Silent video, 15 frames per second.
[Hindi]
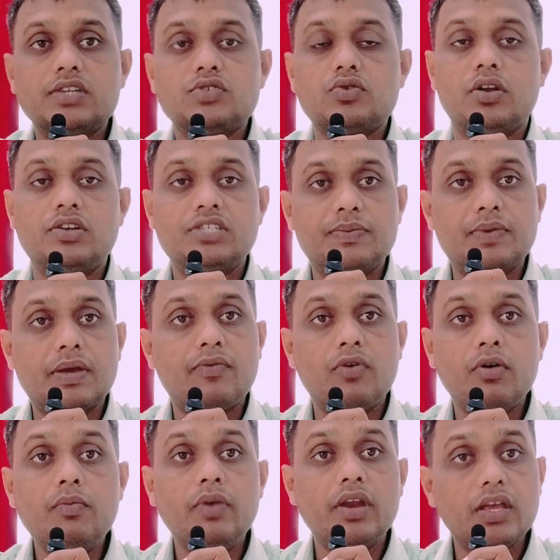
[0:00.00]
तक स्कॉलरशिप के
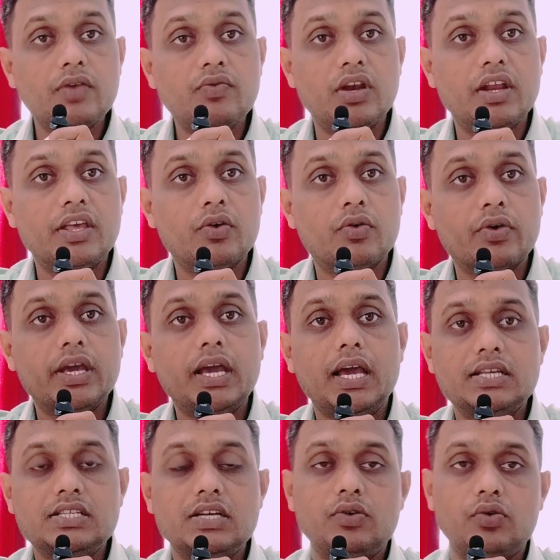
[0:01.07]
फॉर्म नहीं फिल किए होंगे
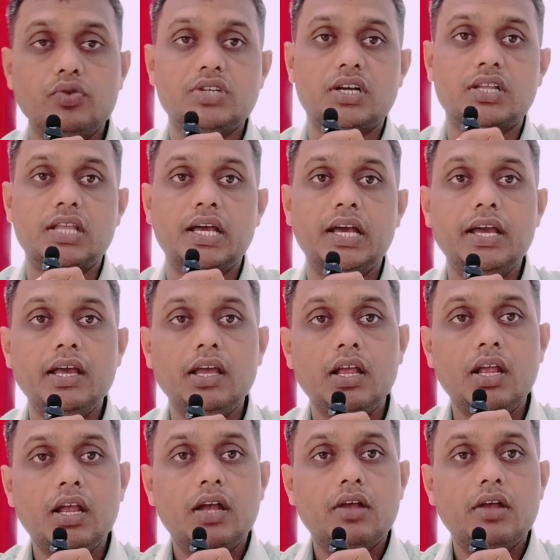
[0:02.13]
ऐसा हो सकता है